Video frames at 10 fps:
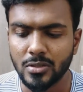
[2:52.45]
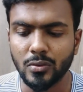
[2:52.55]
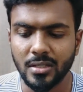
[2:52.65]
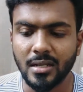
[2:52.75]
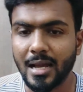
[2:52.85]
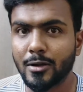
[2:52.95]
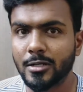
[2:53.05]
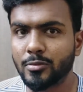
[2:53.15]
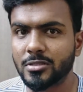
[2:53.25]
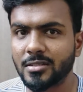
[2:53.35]
ஸோ வந்து நான்
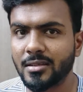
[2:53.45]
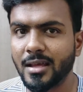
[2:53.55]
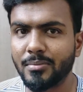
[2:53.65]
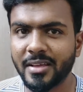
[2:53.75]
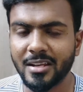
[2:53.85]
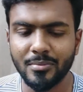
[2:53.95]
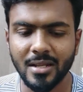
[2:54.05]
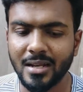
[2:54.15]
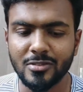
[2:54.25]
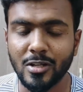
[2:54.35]
கண்டுபிடிச்சது தான் அப்படிங்கிற
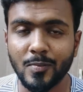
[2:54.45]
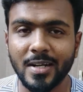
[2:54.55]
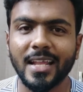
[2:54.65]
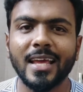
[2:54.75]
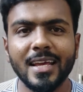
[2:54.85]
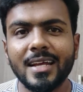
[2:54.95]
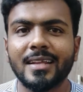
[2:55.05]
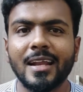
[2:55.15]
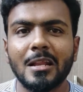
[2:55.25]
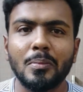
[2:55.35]
மாதிரி நான் சொல்ல மாட்டேன்
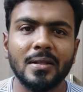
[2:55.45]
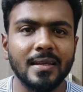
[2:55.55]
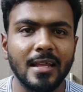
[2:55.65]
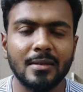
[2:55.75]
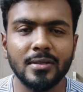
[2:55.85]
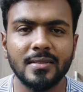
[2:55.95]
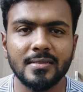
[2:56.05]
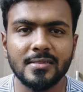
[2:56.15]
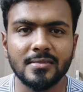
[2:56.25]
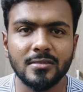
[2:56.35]
ட்ரெய்லரை பார்த்தா எல்லாருக்குமே
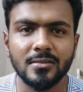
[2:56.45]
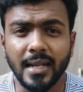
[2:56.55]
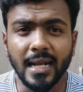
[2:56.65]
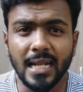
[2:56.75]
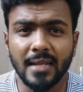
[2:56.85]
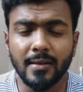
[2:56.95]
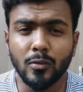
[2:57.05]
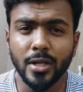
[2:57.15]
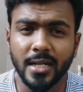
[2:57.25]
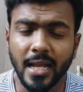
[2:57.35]
தெரிஞ்சிருக்கும் ட்ரெய்லரில்
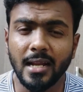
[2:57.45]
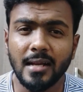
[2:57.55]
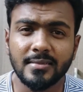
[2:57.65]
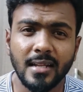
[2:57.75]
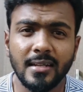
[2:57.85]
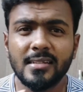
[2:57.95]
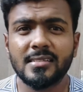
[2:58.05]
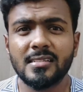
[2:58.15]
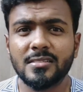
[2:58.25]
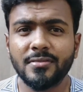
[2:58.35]
வரக்கூடிய டைலாக்ஸ்லாம்
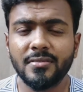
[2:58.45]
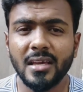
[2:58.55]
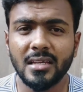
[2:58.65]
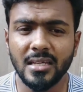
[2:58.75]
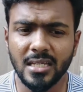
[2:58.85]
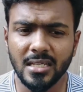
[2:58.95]
லிரிசிஸ்ட் விவேக்